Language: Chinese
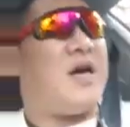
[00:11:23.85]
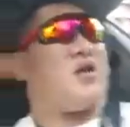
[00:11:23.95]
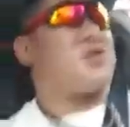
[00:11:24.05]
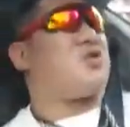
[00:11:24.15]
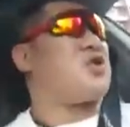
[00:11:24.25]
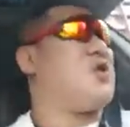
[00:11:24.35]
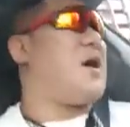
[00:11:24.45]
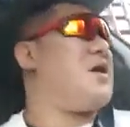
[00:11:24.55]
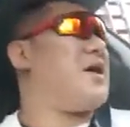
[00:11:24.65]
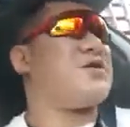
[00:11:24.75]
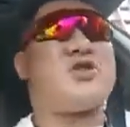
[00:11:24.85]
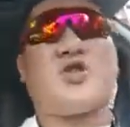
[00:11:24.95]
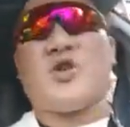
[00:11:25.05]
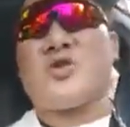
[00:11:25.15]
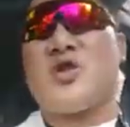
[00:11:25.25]
大家都说九号，那我去
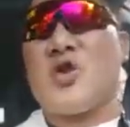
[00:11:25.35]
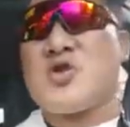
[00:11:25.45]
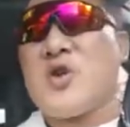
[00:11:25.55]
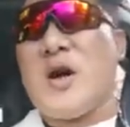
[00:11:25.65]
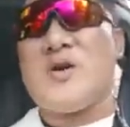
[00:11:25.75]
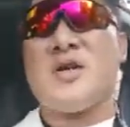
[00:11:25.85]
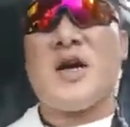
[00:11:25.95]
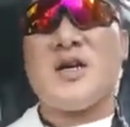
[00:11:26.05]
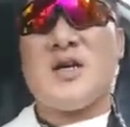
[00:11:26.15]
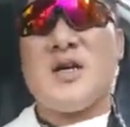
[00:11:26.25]
九九九号一下。